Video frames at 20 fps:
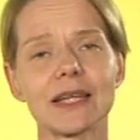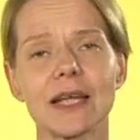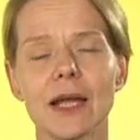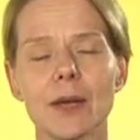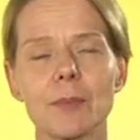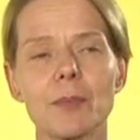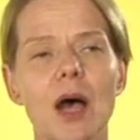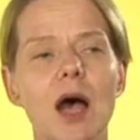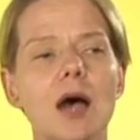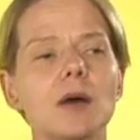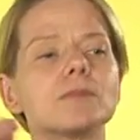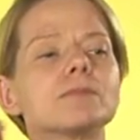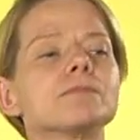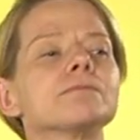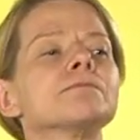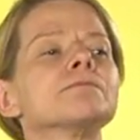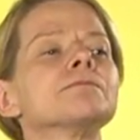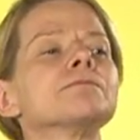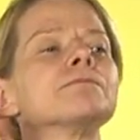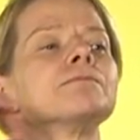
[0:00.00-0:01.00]
Eine kleine
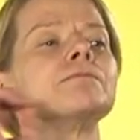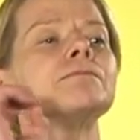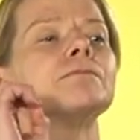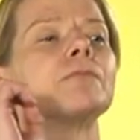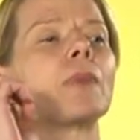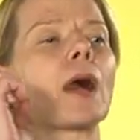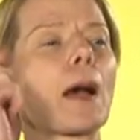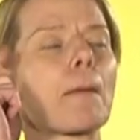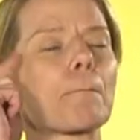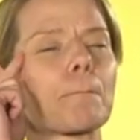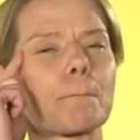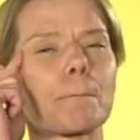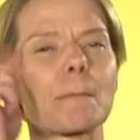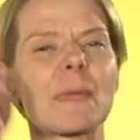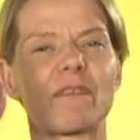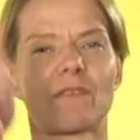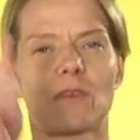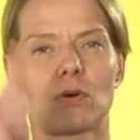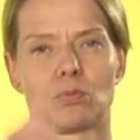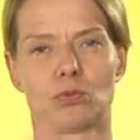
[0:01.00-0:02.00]
Ergänzung.
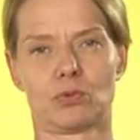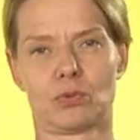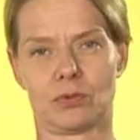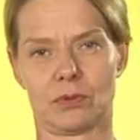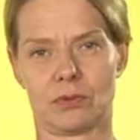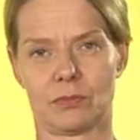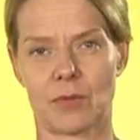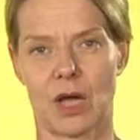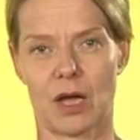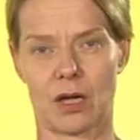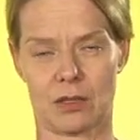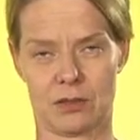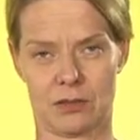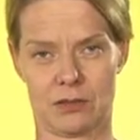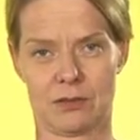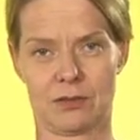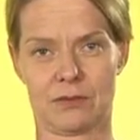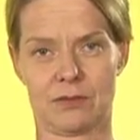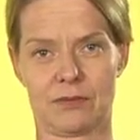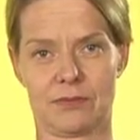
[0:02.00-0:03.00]
Ähm, bei, gerade
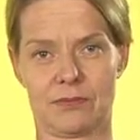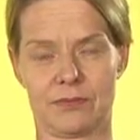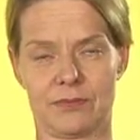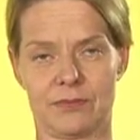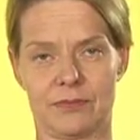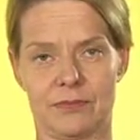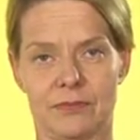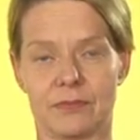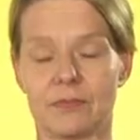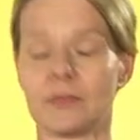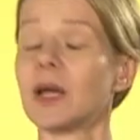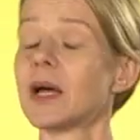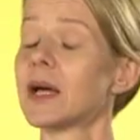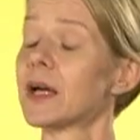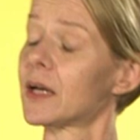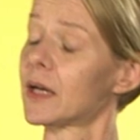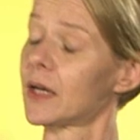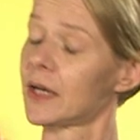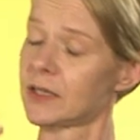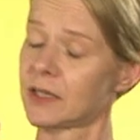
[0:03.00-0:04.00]
bei Finanzen.
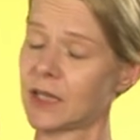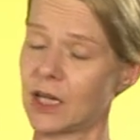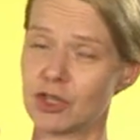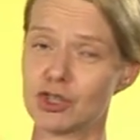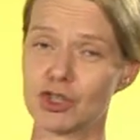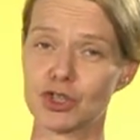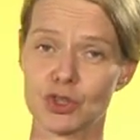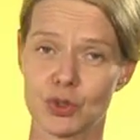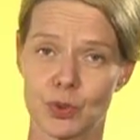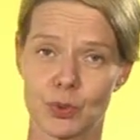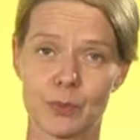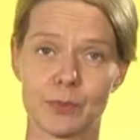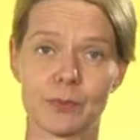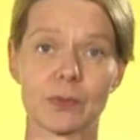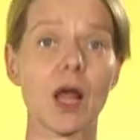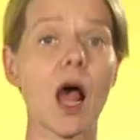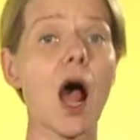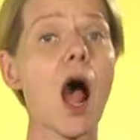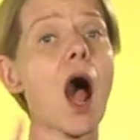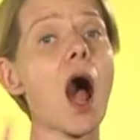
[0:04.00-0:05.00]
Natürlich sind
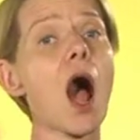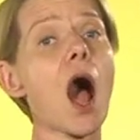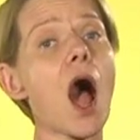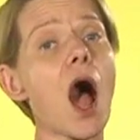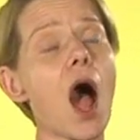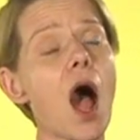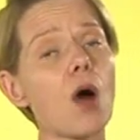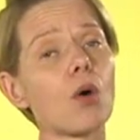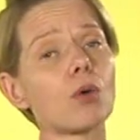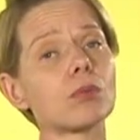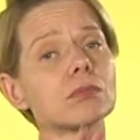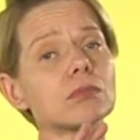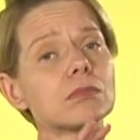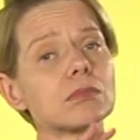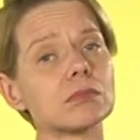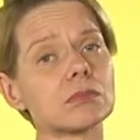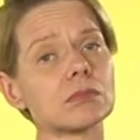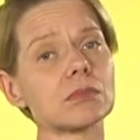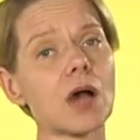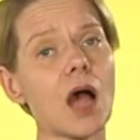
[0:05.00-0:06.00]
äh, die
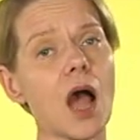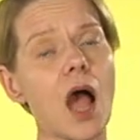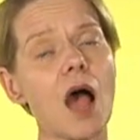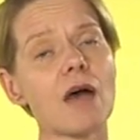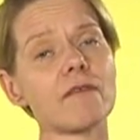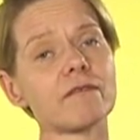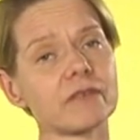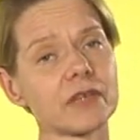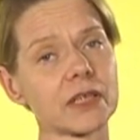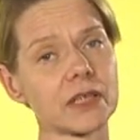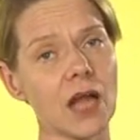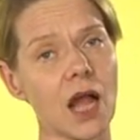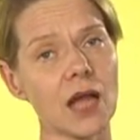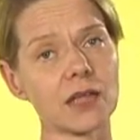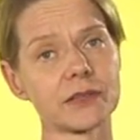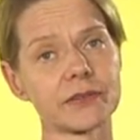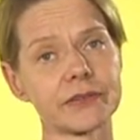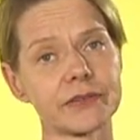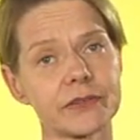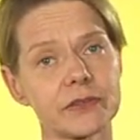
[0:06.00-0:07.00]
Infrastrukturen,
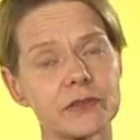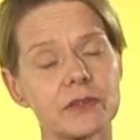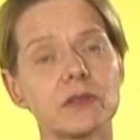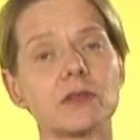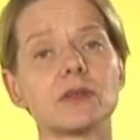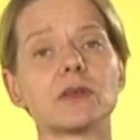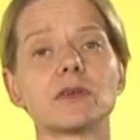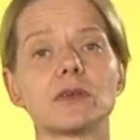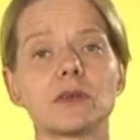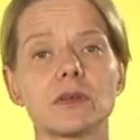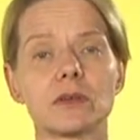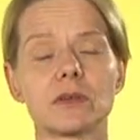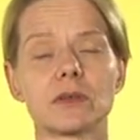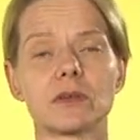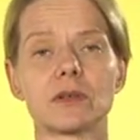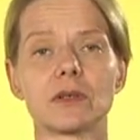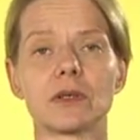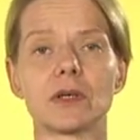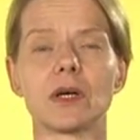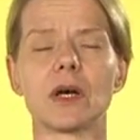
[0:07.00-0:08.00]
allein wenn ich dann denke,
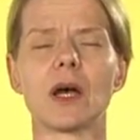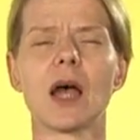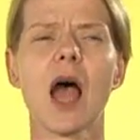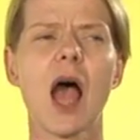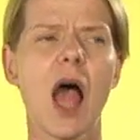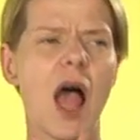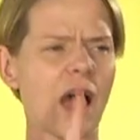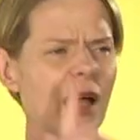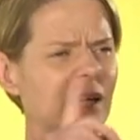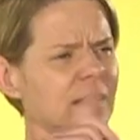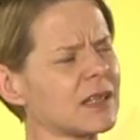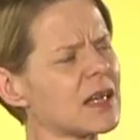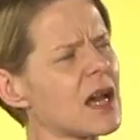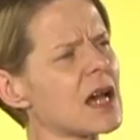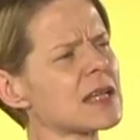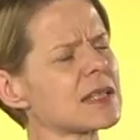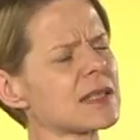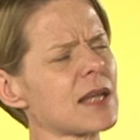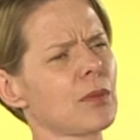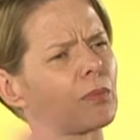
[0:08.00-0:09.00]
also
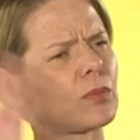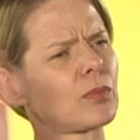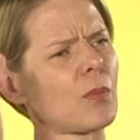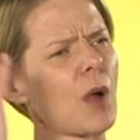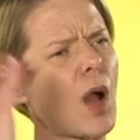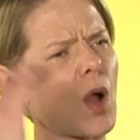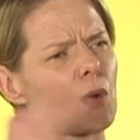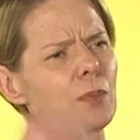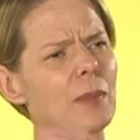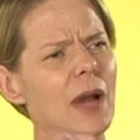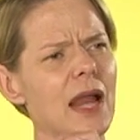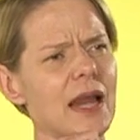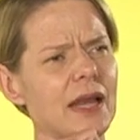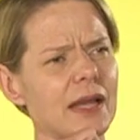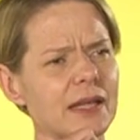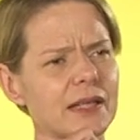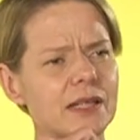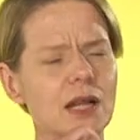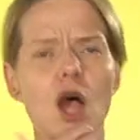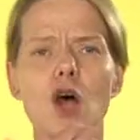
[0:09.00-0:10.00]
WLAN für
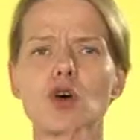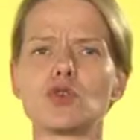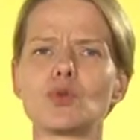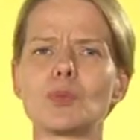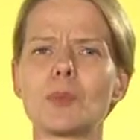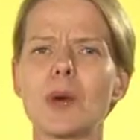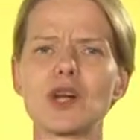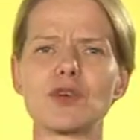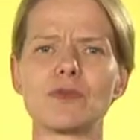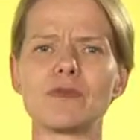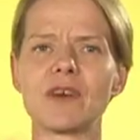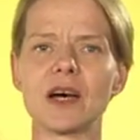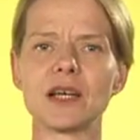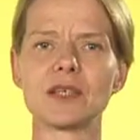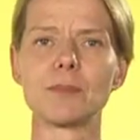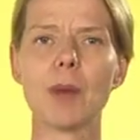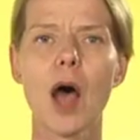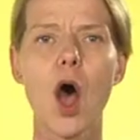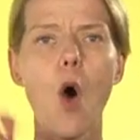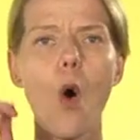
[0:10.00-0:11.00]
unsere
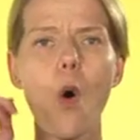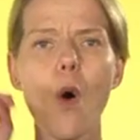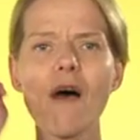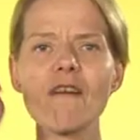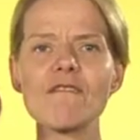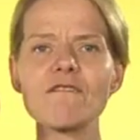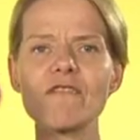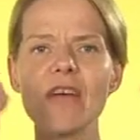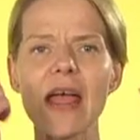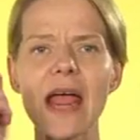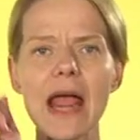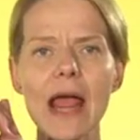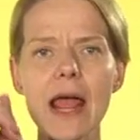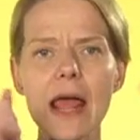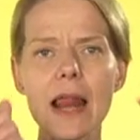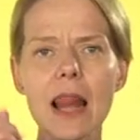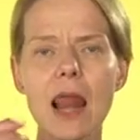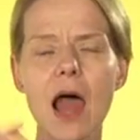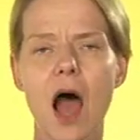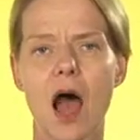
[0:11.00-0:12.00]
Teilnehmenden, für unsere
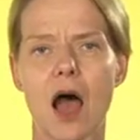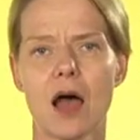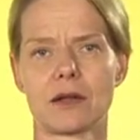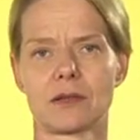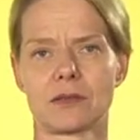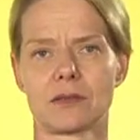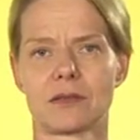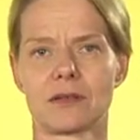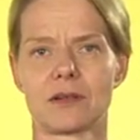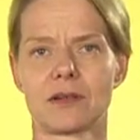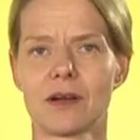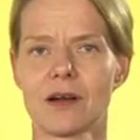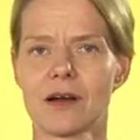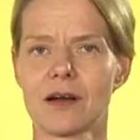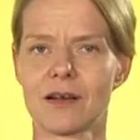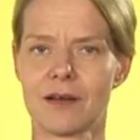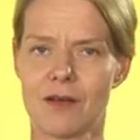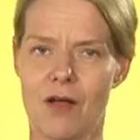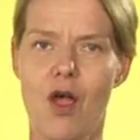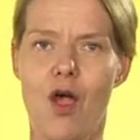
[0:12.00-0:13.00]
Azubis zu schaffen,
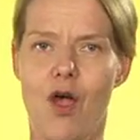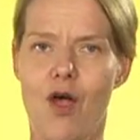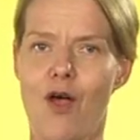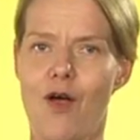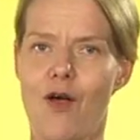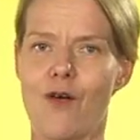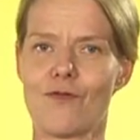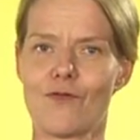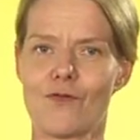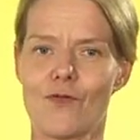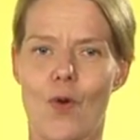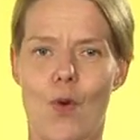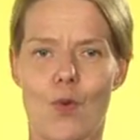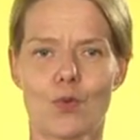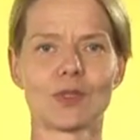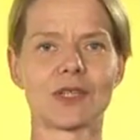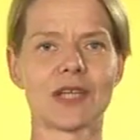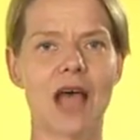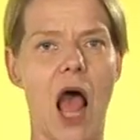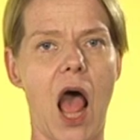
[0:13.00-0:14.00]
das
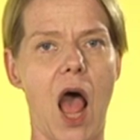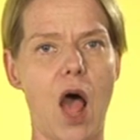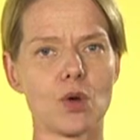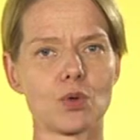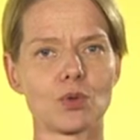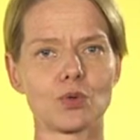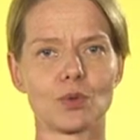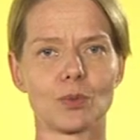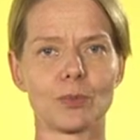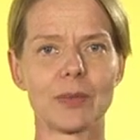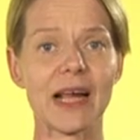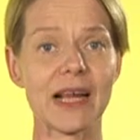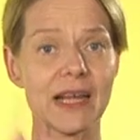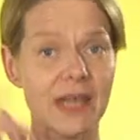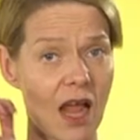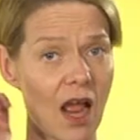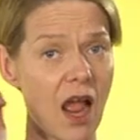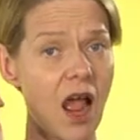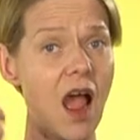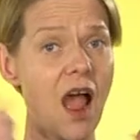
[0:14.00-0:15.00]
kostet Geld und zwar
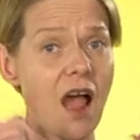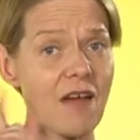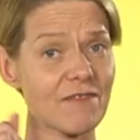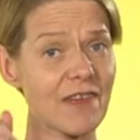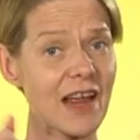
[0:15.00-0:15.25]
dauerhaft.